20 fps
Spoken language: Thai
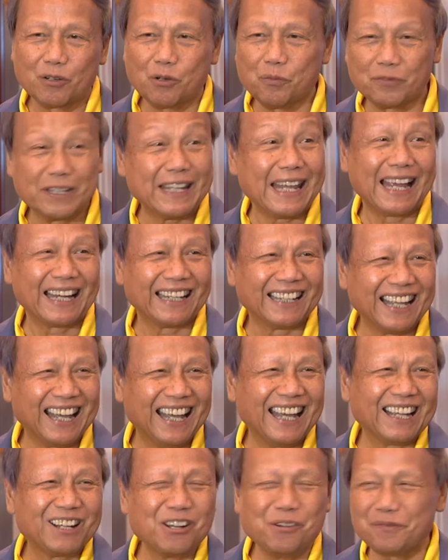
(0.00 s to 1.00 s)
กลุ่มเสี่ยงนะ
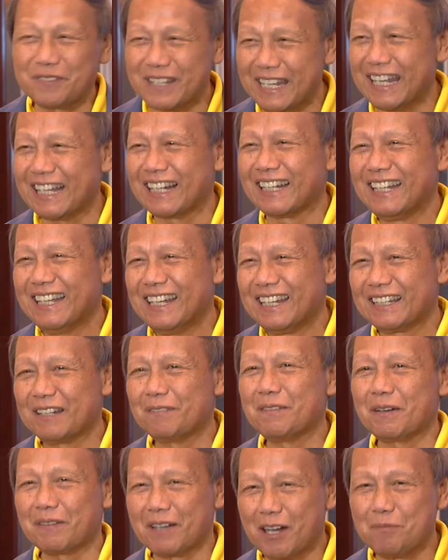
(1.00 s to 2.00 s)
กลุ่มเสี่ยง
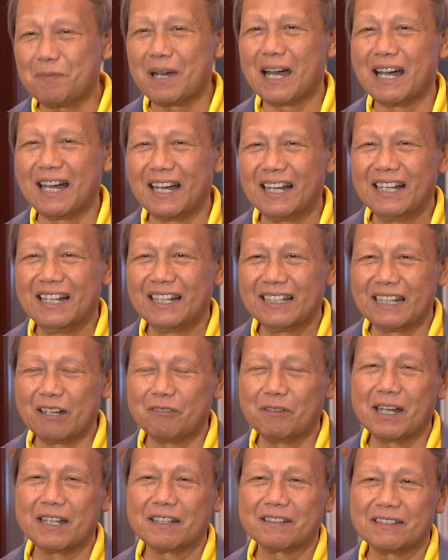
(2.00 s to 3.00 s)
สำหรับเข้ามา
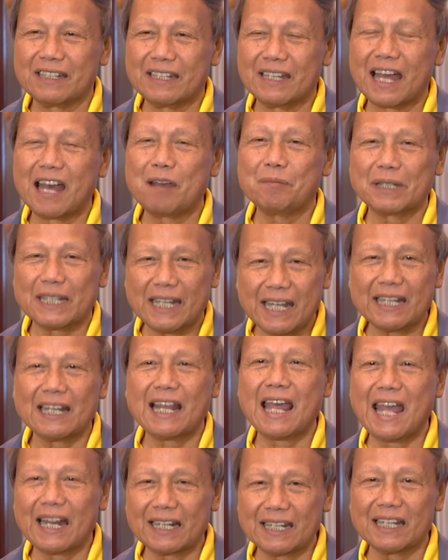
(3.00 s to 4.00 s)
แต่ว่าสี่ห้าประเทศ
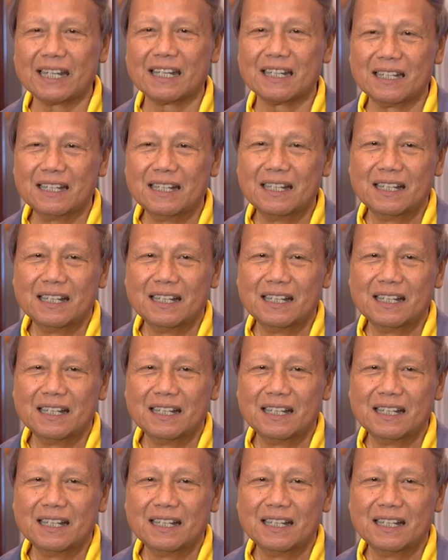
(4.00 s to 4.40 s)
แรกเนี่ย